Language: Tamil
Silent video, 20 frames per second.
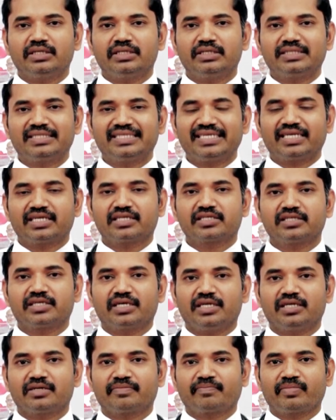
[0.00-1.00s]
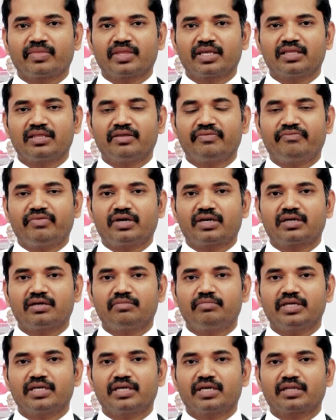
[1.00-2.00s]
சிறகுகள் இந்த ஃபர்
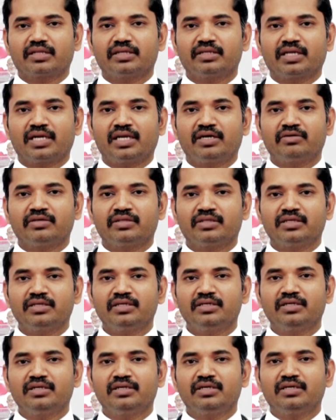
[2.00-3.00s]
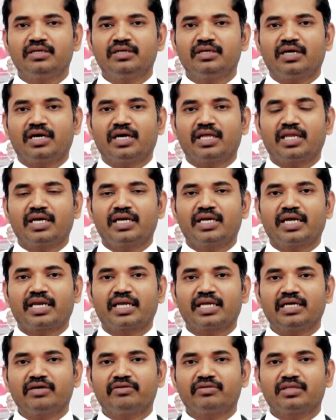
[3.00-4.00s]
அப்படிங்கிறது இதெல்லாம் வந்து அதில்
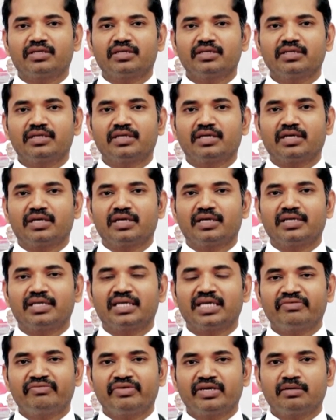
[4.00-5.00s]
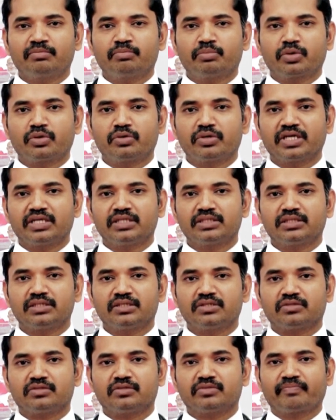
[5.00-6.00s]
நிறைய வந்து ஏவியன் ப்ரோட்டீன்ஸ்
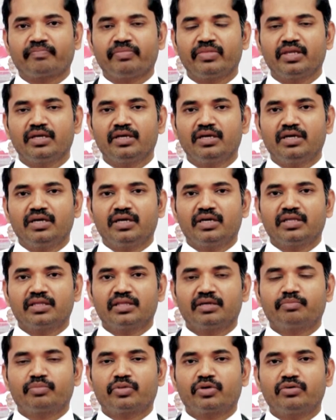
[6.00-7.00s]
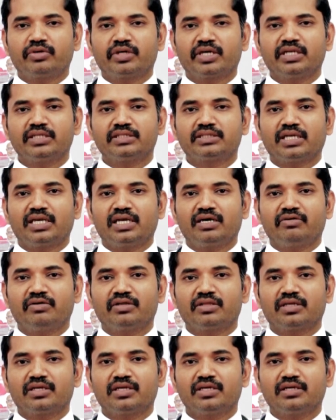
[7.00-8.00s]
இருக்கும் இந்த ப்ரோட்டீன்ஸ் எல்லாம்
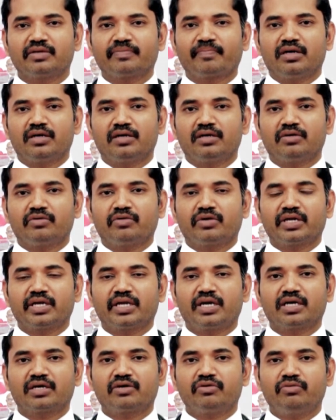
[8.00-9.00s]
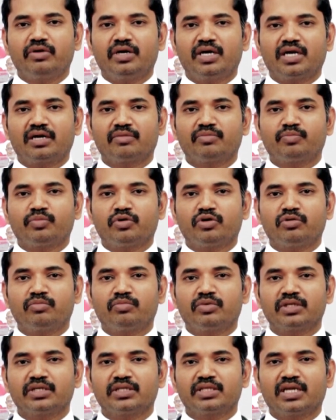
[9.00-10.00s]
வந்து நுரையீரலுக்கு உள்ளார
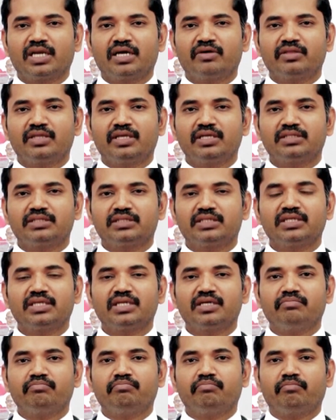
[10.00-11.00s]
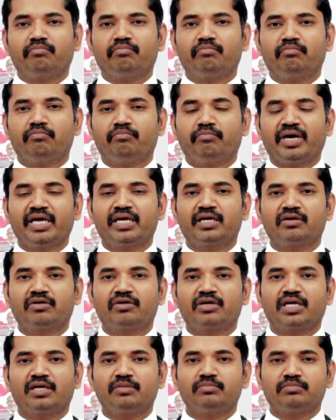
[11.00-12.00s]
போகும்போது இதெல்லாம் வந்து சின்ன
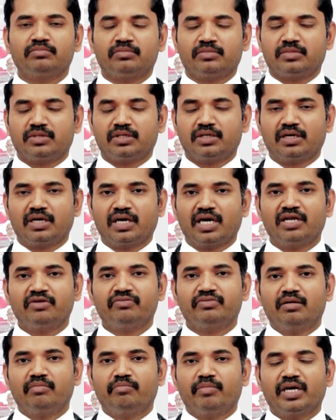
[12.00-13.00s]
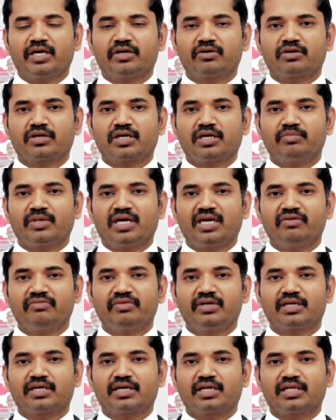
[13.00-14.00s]
மைக்ரோகிராம் அளவு மைக்ரோகிராம் அளவு
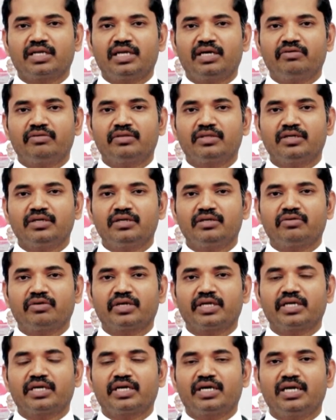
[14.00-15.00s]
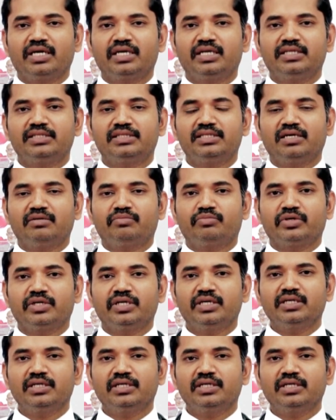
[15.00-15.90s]
இருக்கிறதெல்லாம் வந்து நுரையீரலில் ஈஸியாக போய்